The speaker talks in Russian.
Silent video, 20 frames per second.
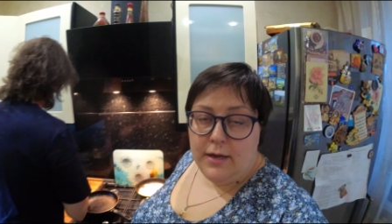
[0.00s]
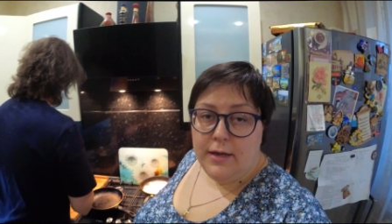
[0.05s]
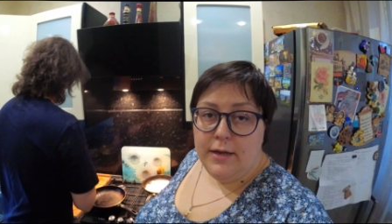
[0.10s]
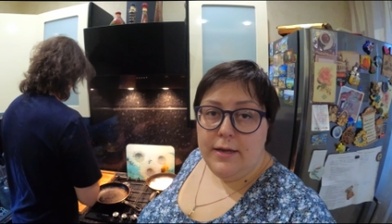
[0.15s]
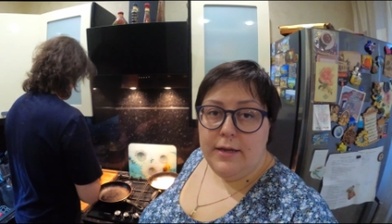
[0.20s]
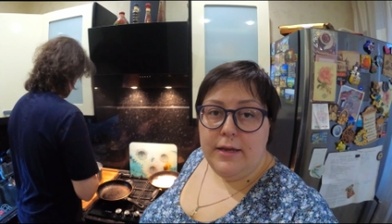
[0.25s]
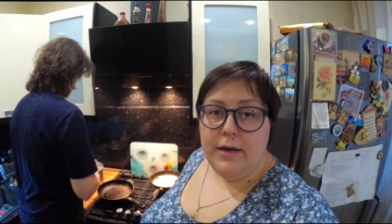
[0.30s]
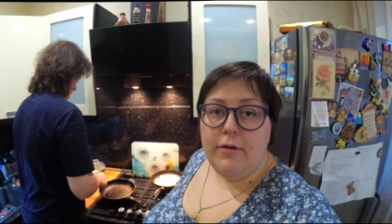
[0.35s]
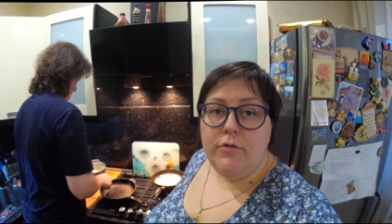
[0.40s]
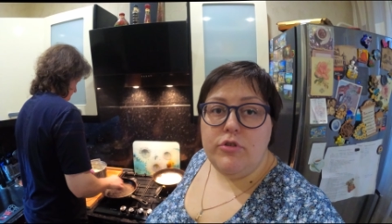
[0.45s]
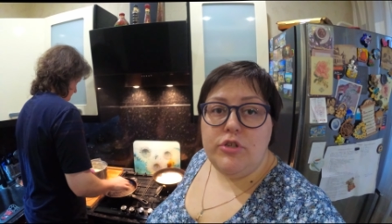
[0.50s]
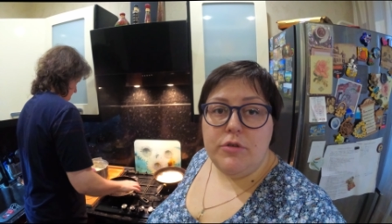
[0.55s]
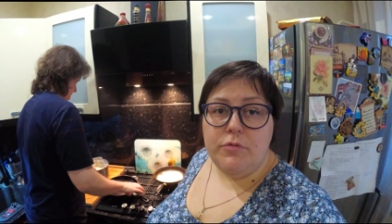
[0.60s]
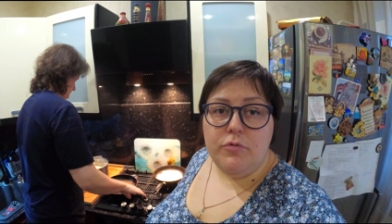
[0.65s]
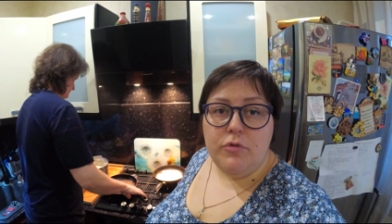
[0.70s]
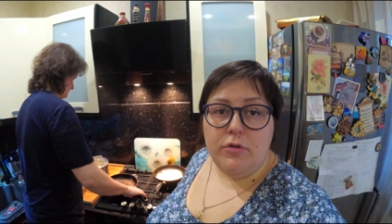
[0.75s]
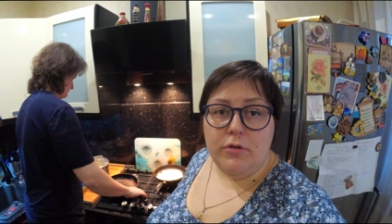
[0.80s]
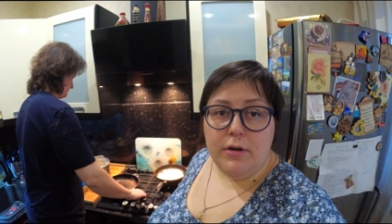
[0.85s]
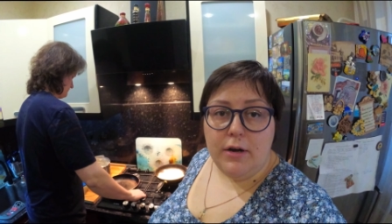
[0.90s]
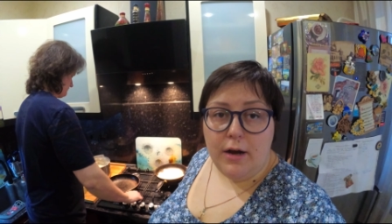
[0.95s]
Я очень
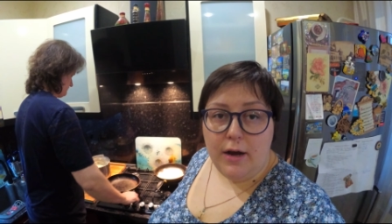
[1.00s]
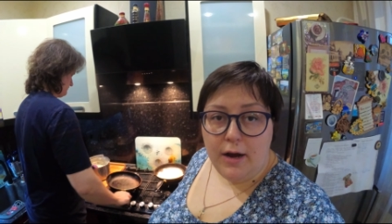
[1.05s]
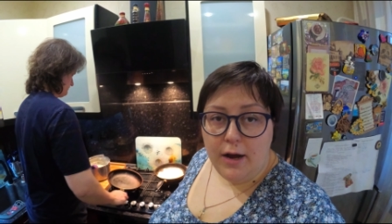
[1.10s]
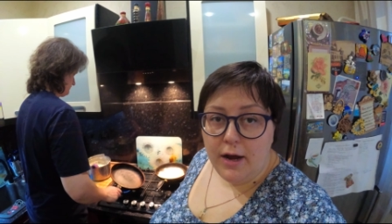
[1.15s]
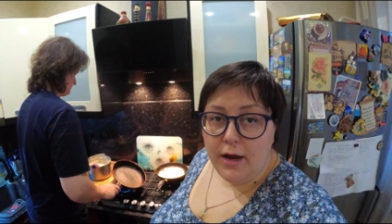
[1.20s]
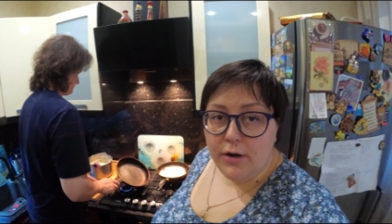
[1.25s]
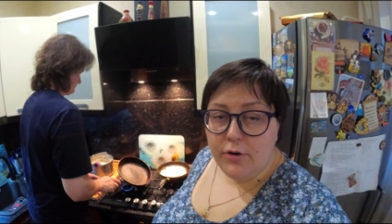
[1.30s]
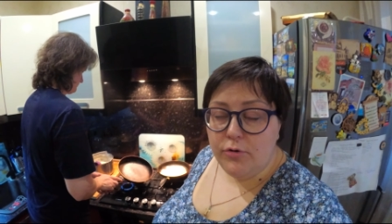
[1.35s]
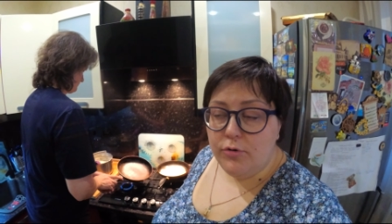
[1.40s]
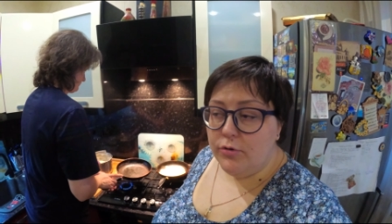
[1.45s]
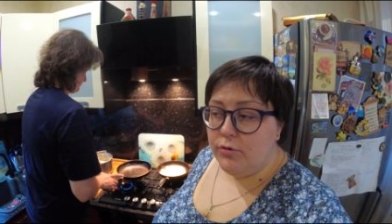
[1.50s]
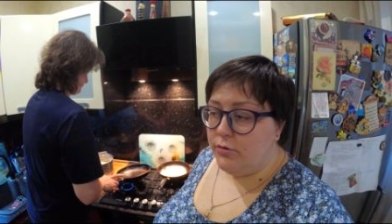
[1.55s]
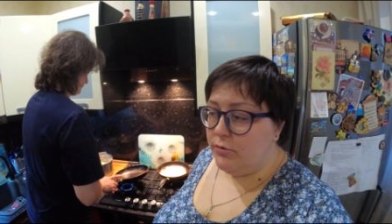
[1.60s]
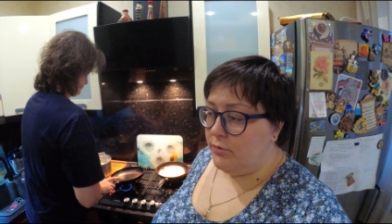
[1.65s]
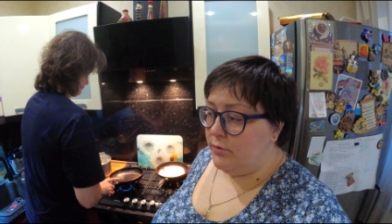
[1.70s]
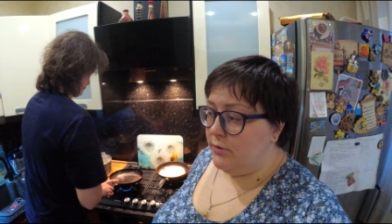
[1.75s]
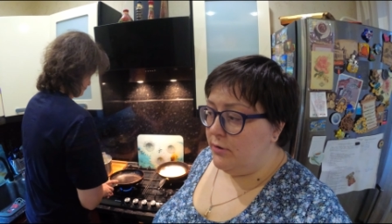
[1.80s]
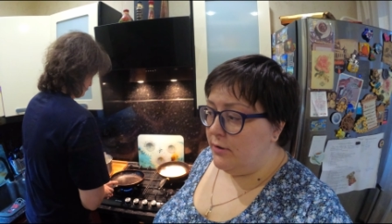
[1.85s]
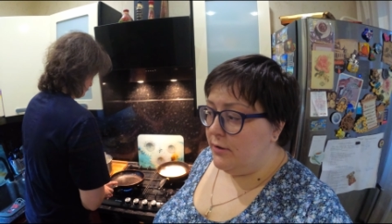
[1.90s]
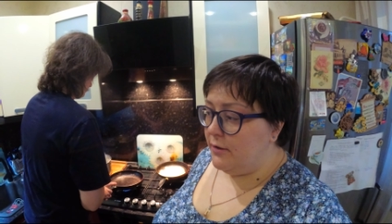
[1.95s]
много акую,